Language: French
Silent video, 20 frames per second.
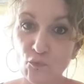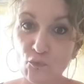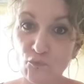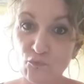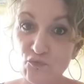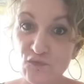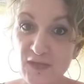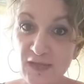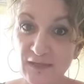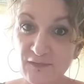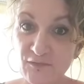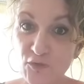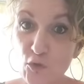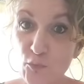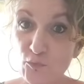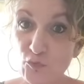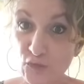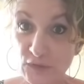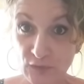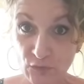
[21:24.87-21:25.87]
vous arriverez à
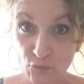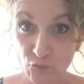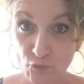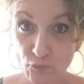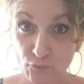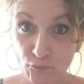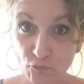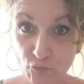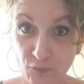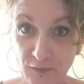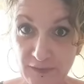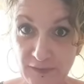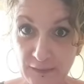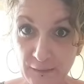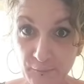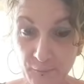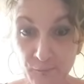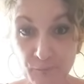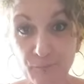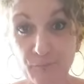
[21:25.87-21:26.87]
obtenir ce que vous
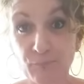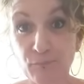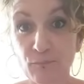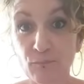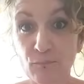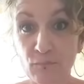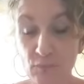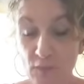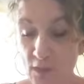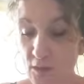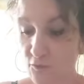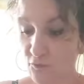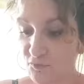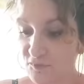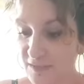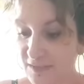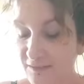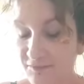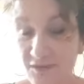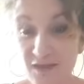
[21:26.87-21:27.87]
souhaitez.
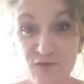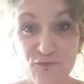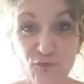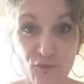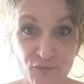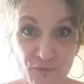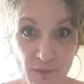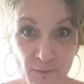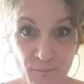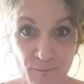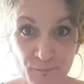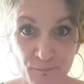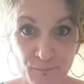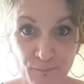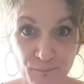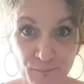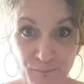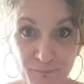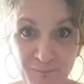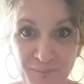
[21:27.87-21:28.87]
Vous arriverez à vos fins.
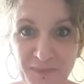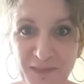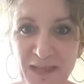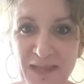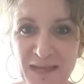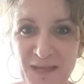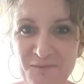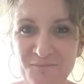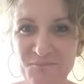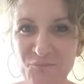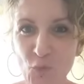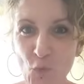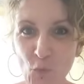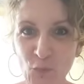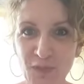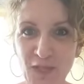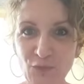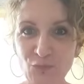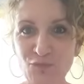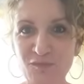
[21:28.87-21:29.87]
Allez, on
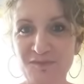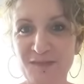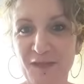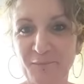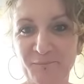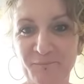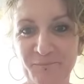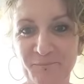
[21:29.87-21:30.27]
regarde tout ça.